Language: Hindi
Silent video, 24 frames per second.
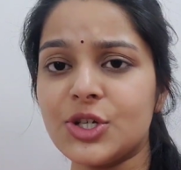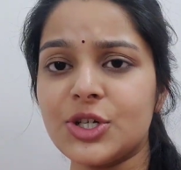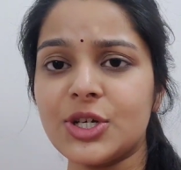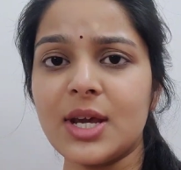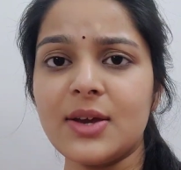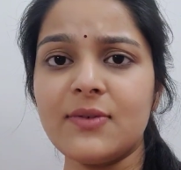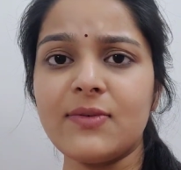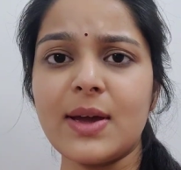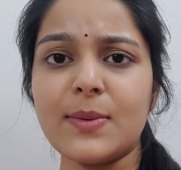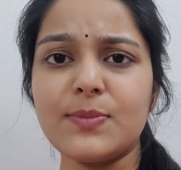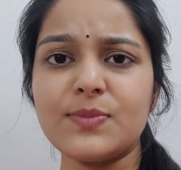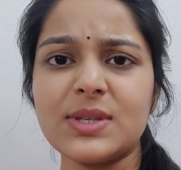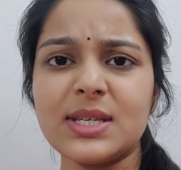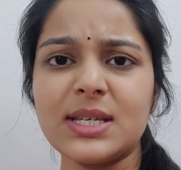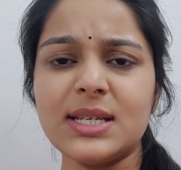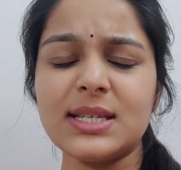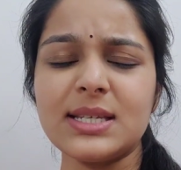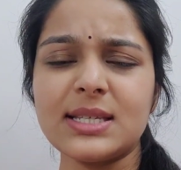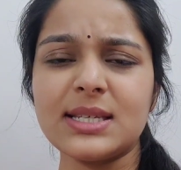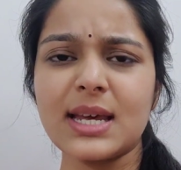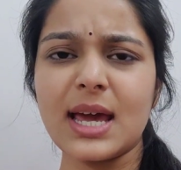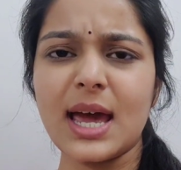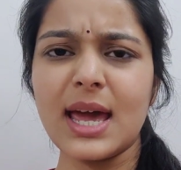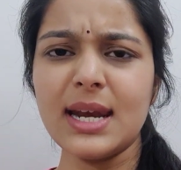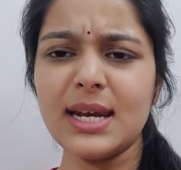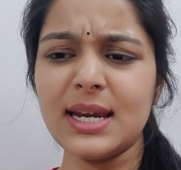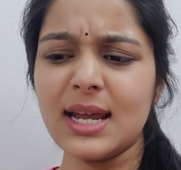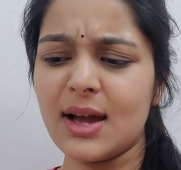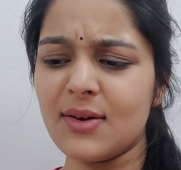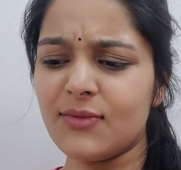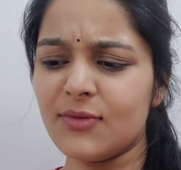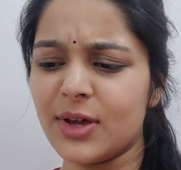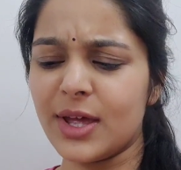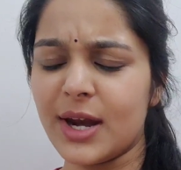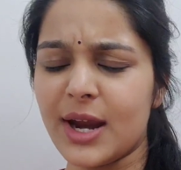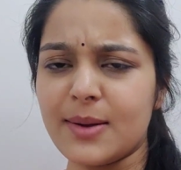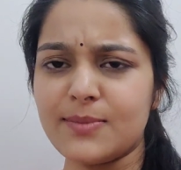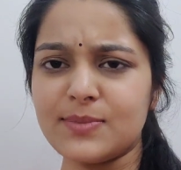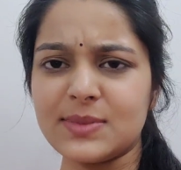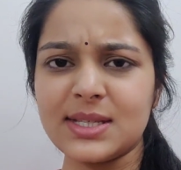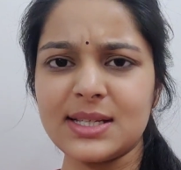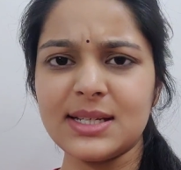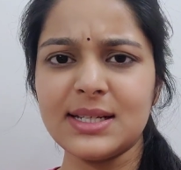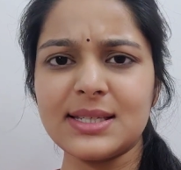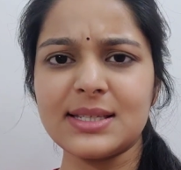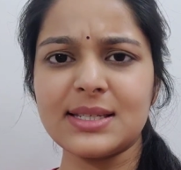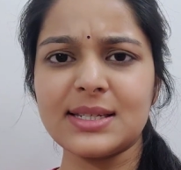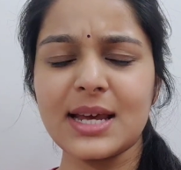शिव एमसी स्टैन या फिर
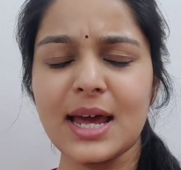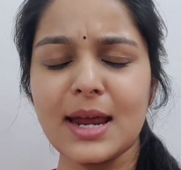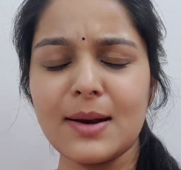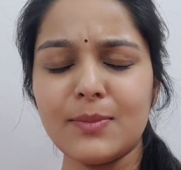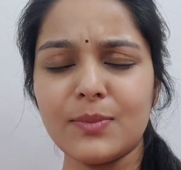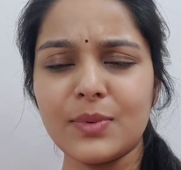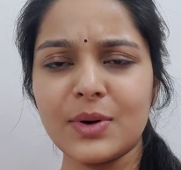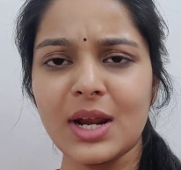एमसी स्टैन